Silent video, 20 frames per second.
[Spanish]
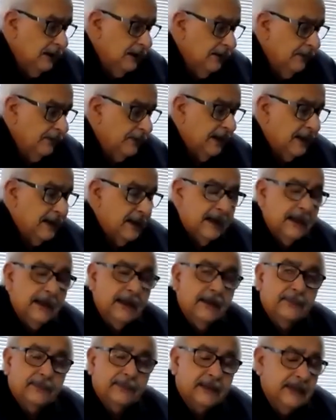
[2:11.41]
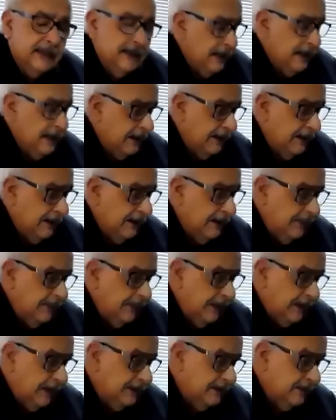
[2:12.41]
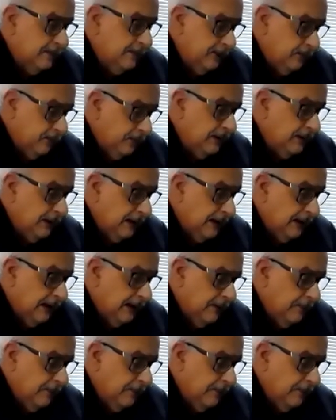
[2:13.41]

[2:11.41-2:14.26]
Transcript: sean garantía de crecimiento integral.